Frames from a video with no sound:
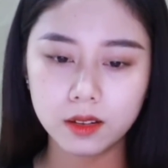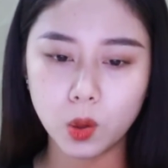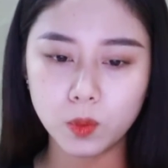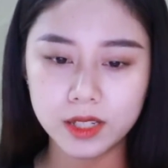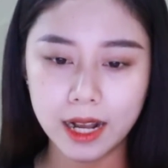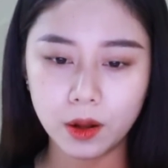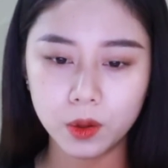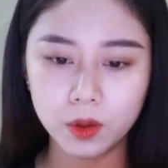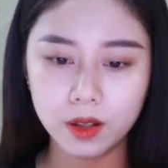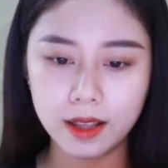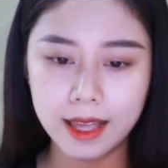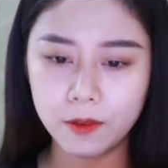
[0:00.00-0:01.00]
không sao,
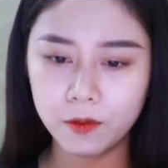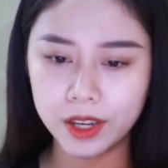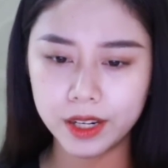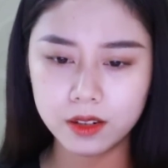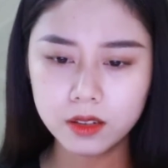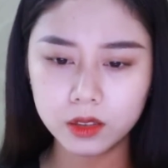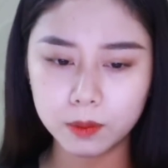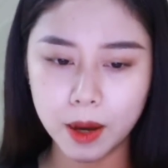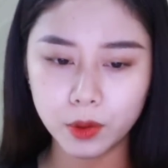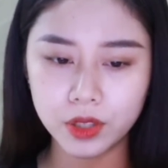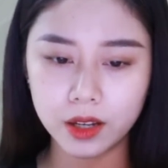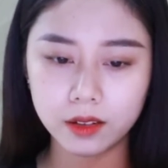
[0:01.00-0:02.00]
em về nước từ
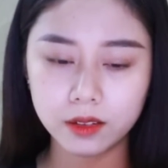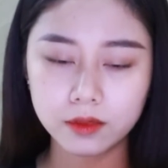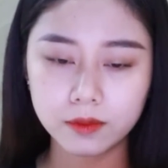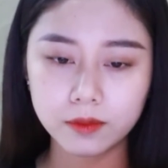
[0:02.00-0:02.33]
bao giờ?